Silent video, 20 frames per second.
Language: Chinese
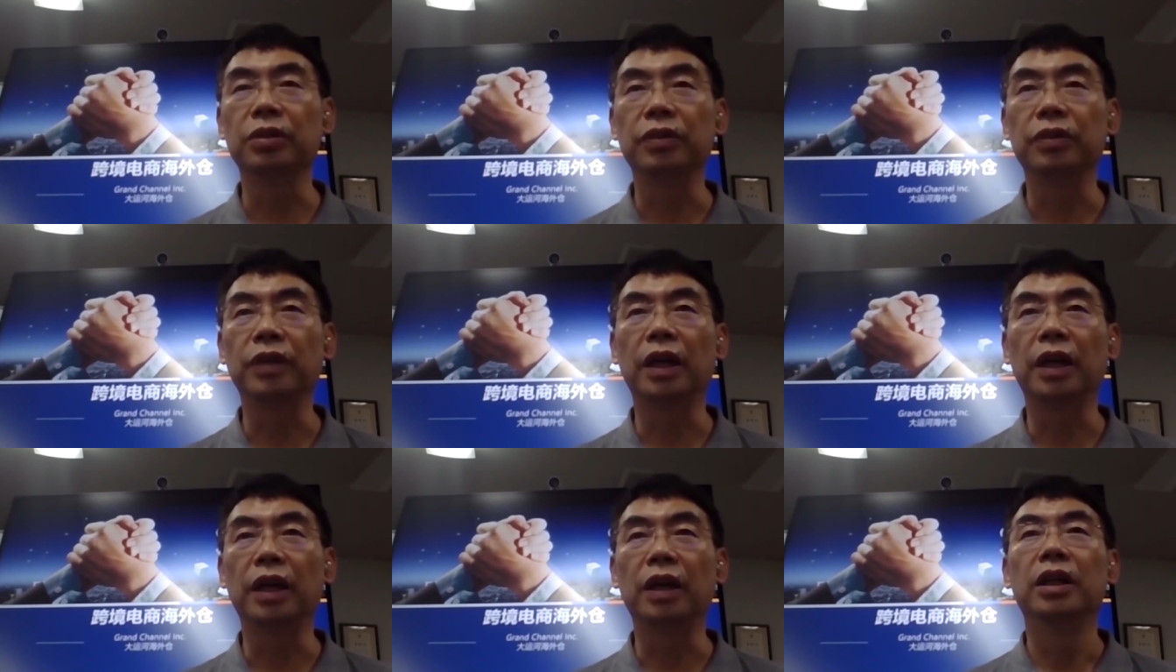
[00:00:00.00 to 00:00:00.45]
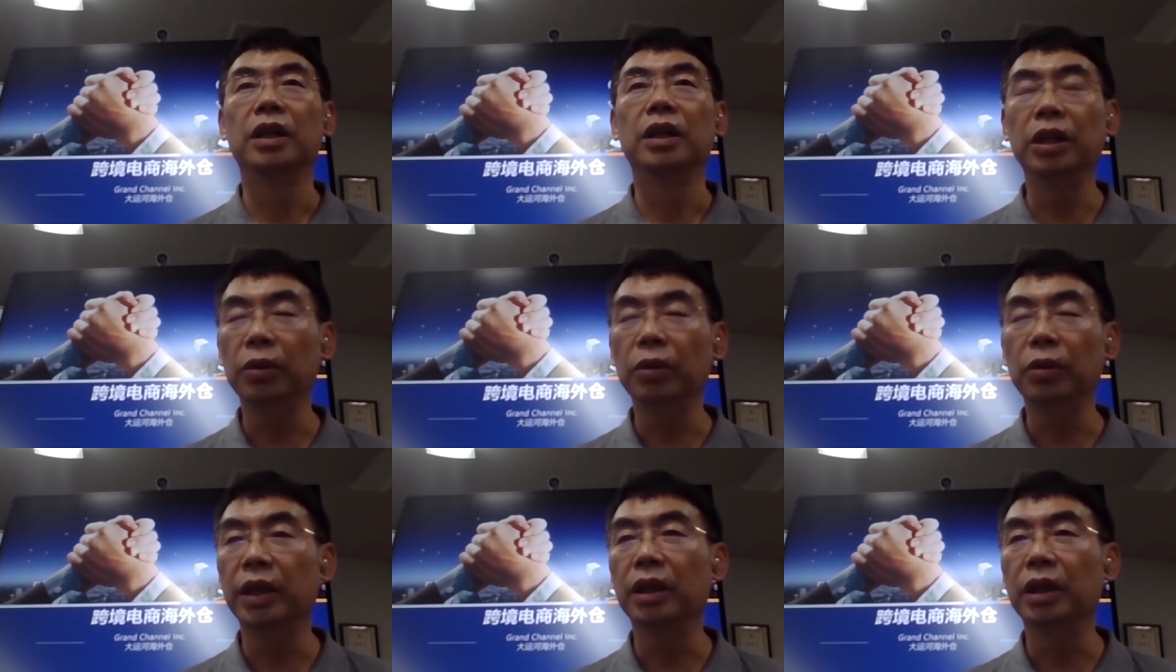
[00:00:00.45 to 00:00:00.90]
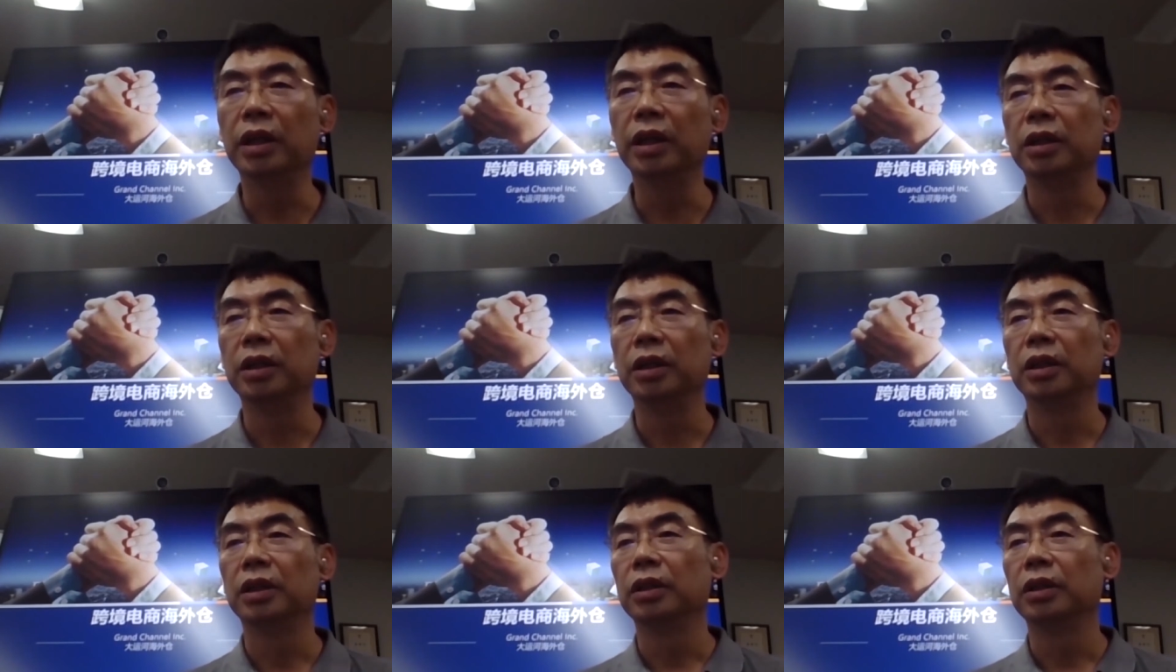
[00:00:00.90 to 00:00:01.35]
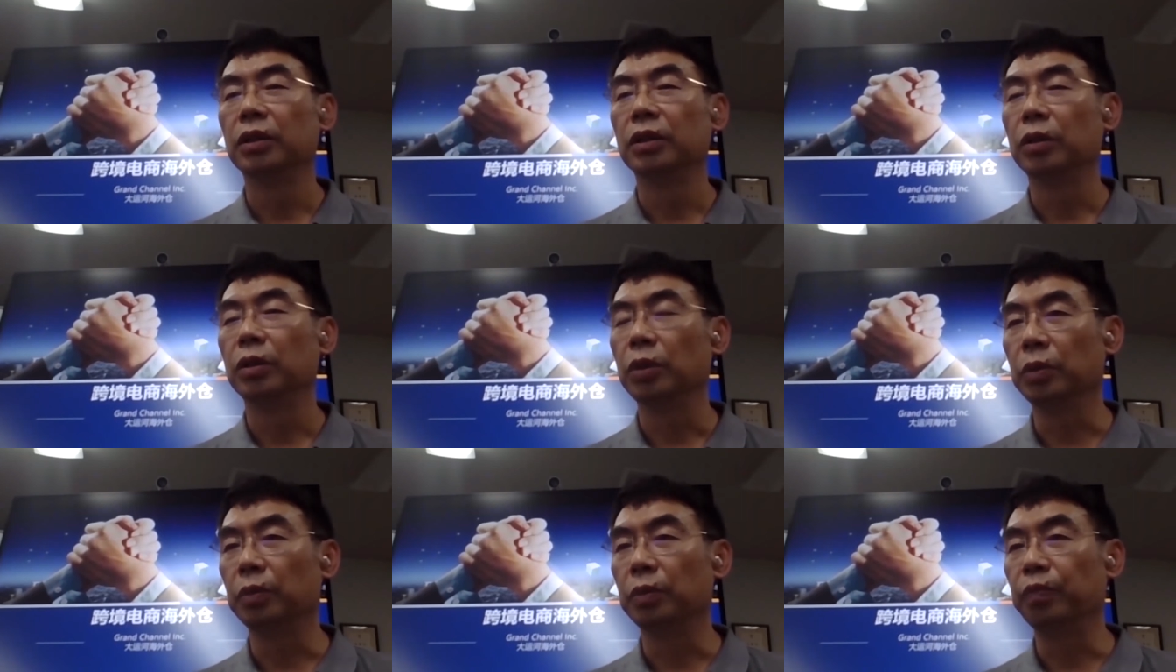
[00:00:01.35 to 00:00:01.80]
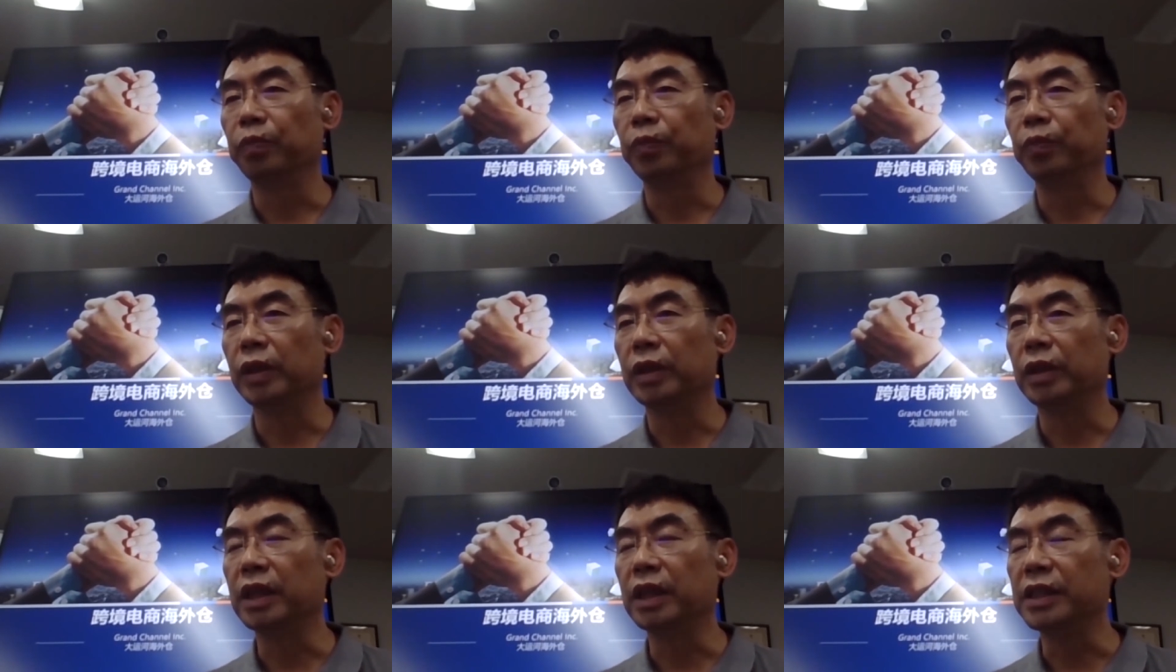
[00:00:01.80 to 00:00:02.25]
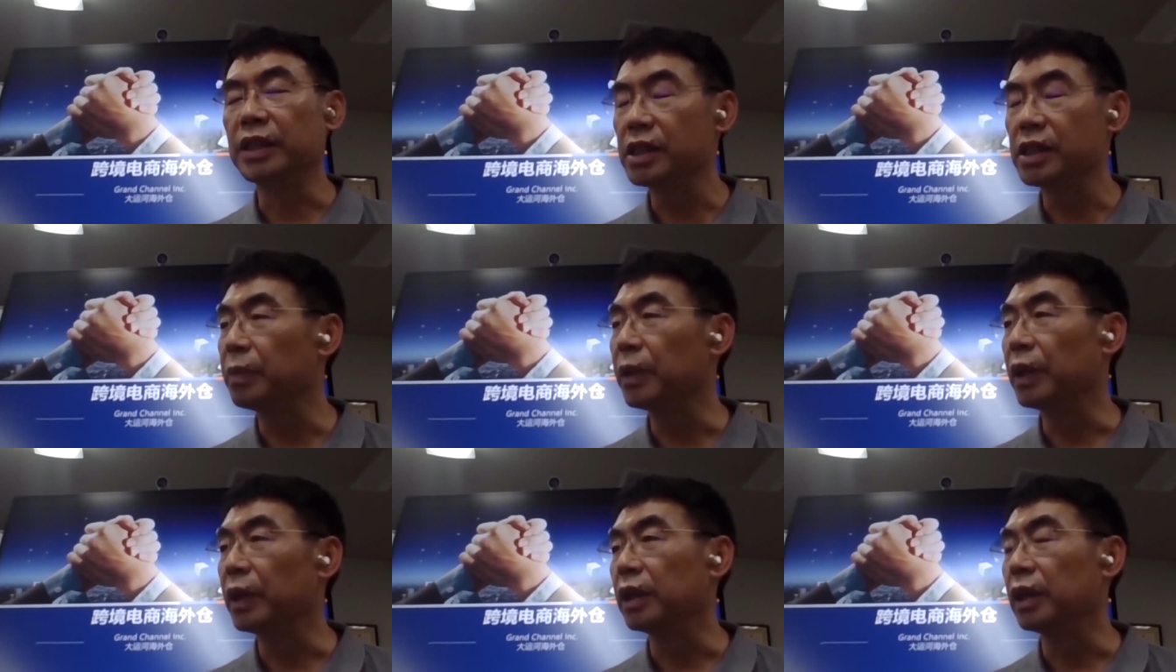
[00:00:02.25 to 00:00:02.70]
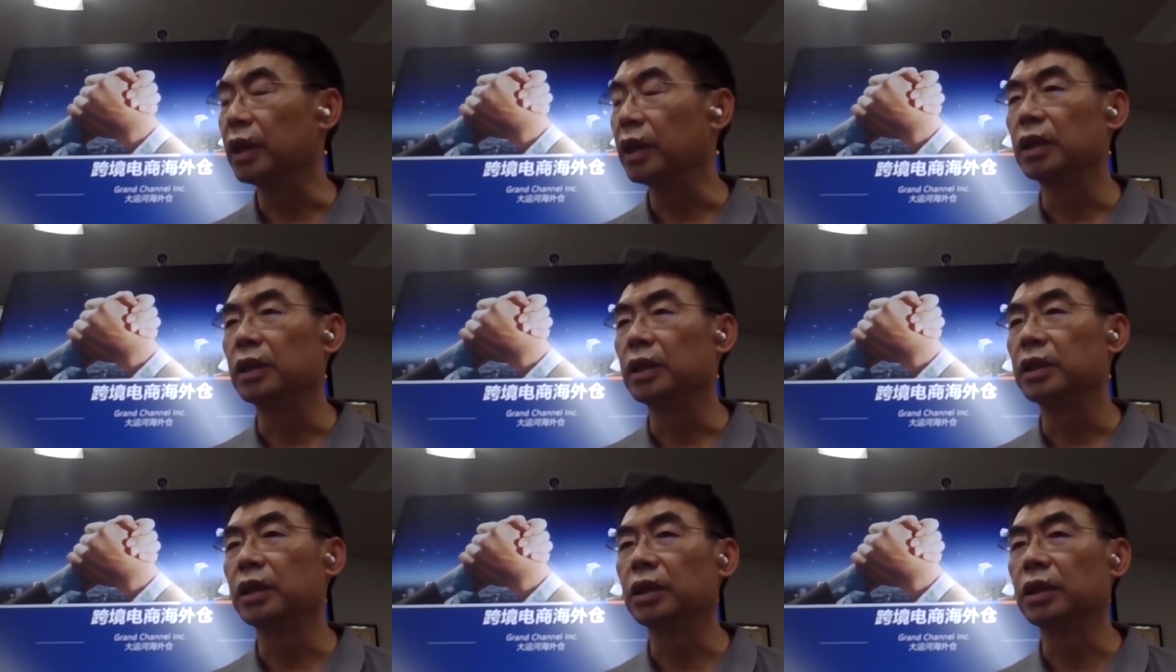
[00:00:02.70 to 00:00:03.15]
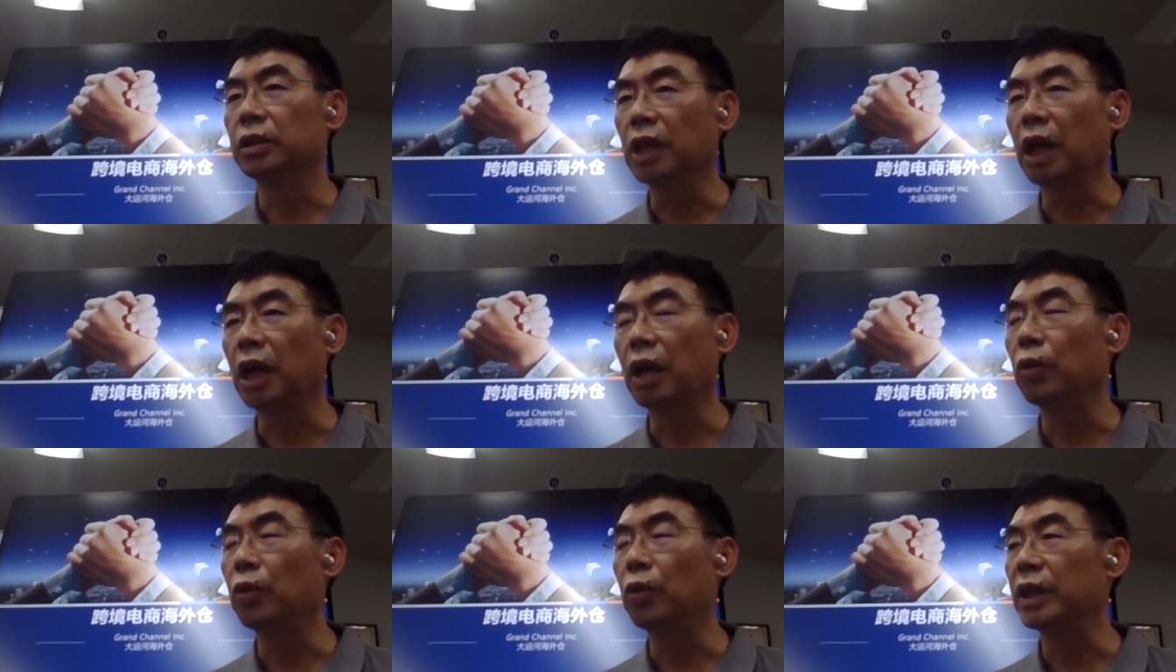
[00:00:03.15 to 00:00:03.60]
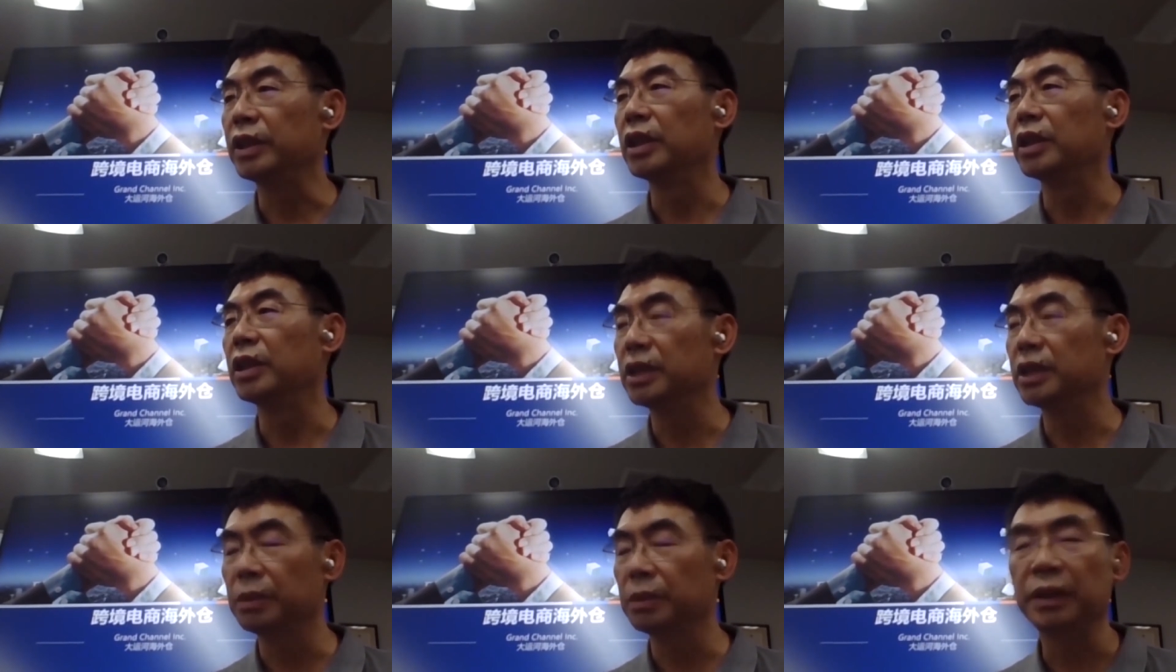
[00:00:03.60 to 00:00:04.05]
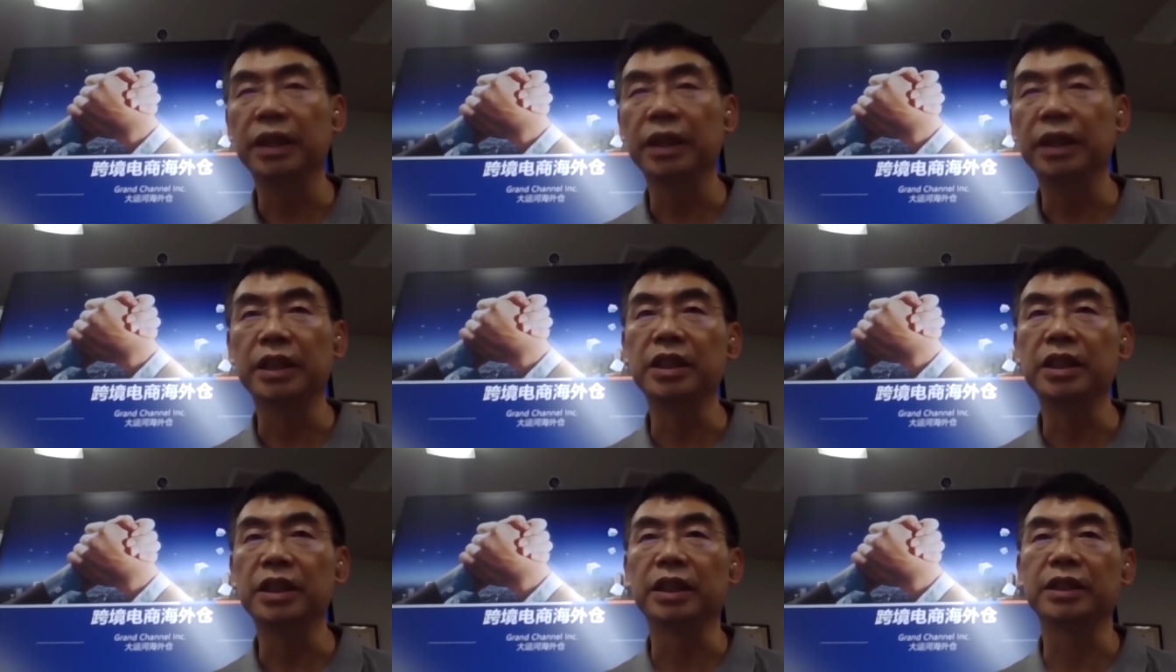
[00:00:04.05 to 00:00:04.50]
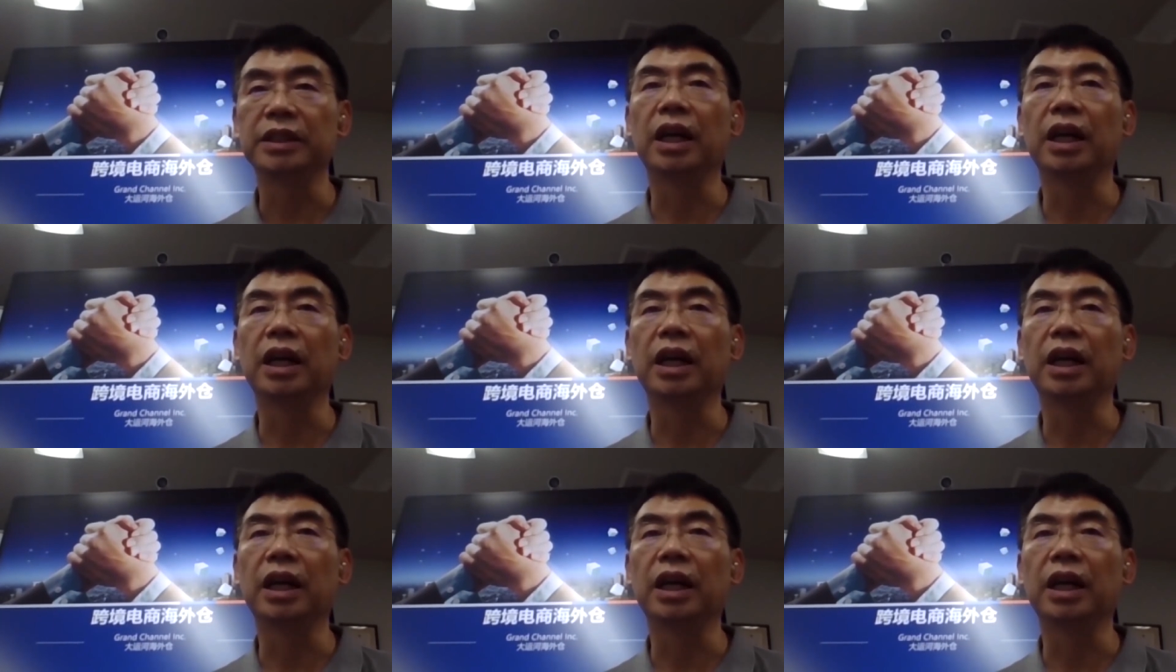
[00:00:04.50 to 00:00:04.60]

另外呢，嗯，在资本的这个大的环境和资本的影响下。